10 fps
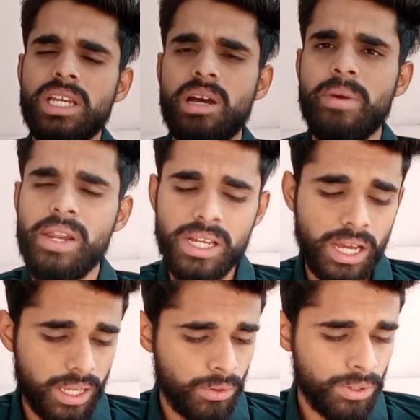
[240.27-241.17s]
हैं
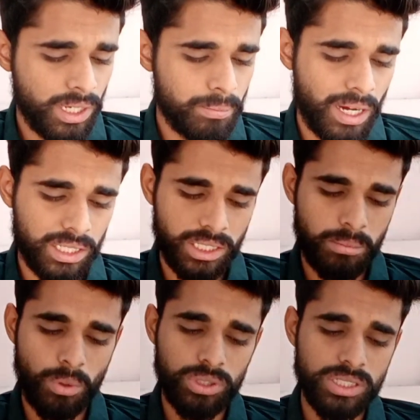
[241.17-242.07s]
अमेरिका के उनकी बात कल
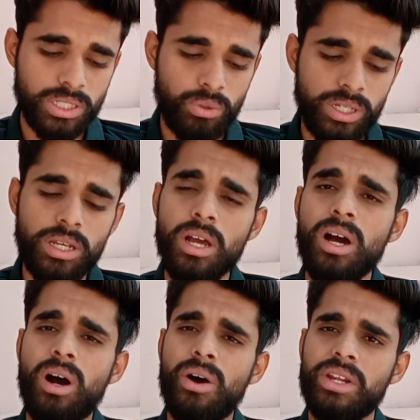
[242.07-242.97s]
मोदी से हुई
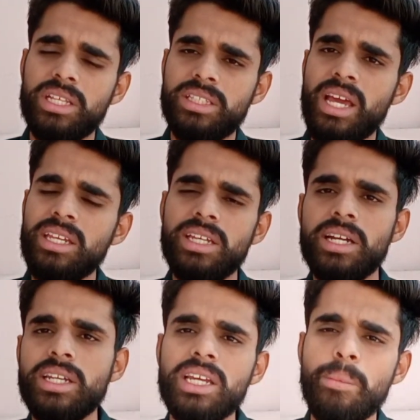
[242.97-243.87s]
और ये तय
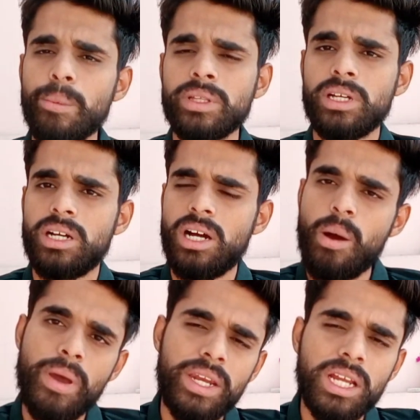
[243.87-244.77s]
किया गया कि
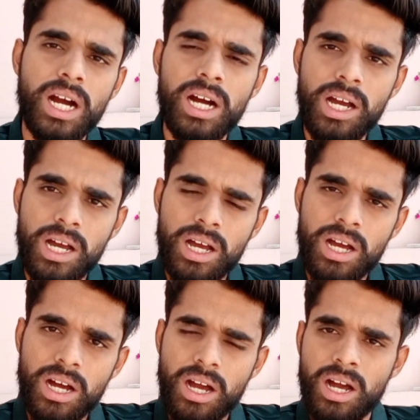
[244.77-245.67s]
अमेरिका
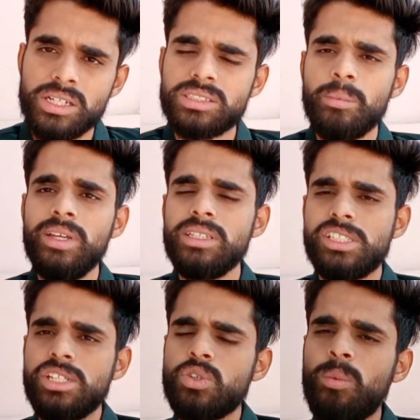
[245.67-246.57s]
सभी
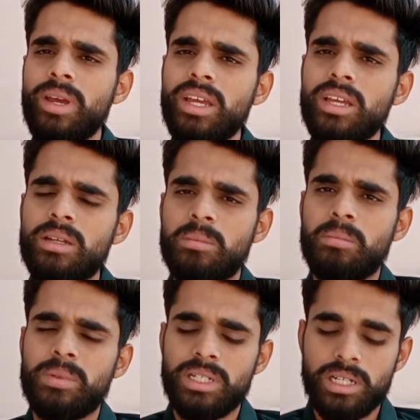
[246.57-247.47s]
चीज़ों में
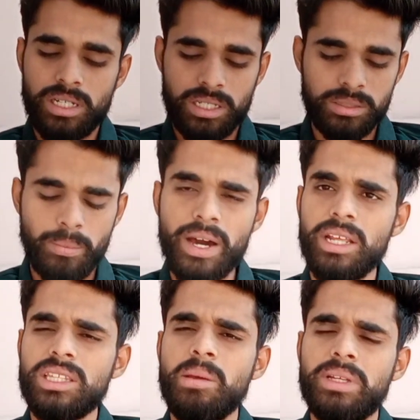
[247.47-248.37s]

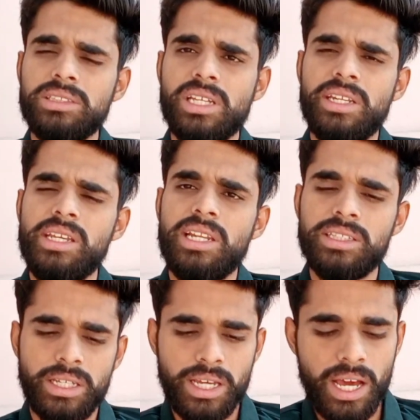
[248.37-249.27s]
भारत की मदद करने के लिए
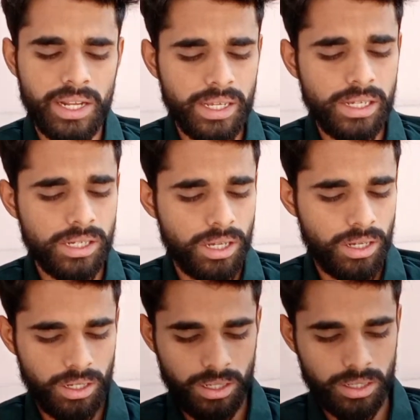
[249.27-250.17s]
तैयार है
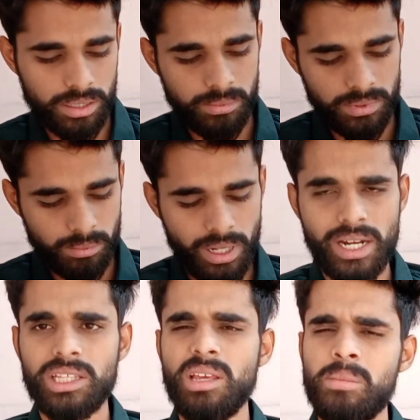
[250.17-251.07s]
और
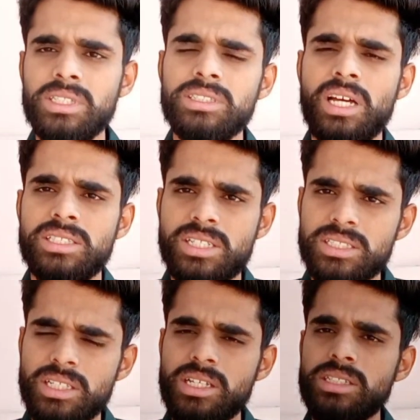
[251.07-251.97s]
भारत की मदद अच्छे
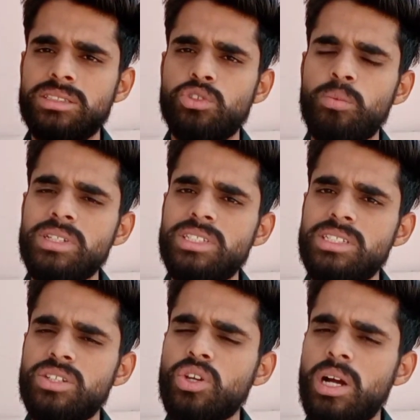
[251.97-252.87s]
से जो भी
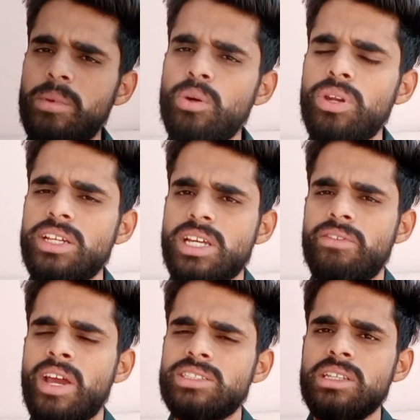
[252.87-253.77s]
चीज़ों की कमी हो रही है चाहे
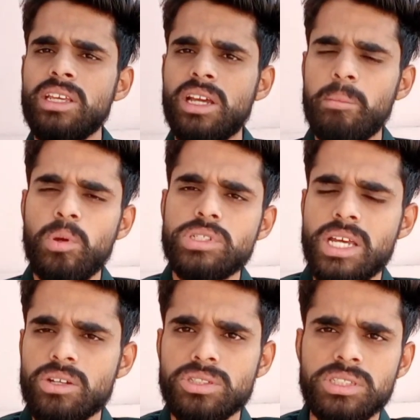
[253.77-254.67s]
वैक्सीन की कमी हो
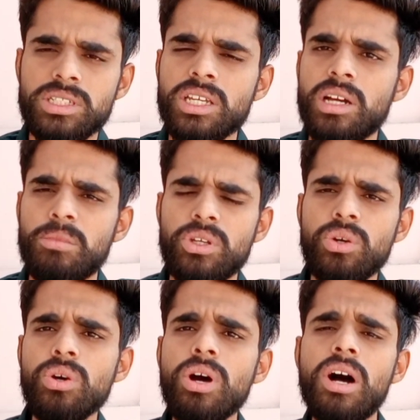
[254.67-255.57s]
चाहे ऑक्सीजन की कमी
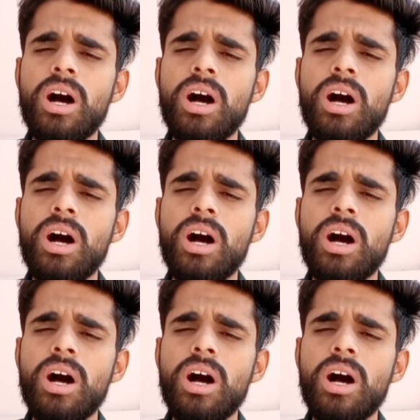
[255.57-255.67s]
हो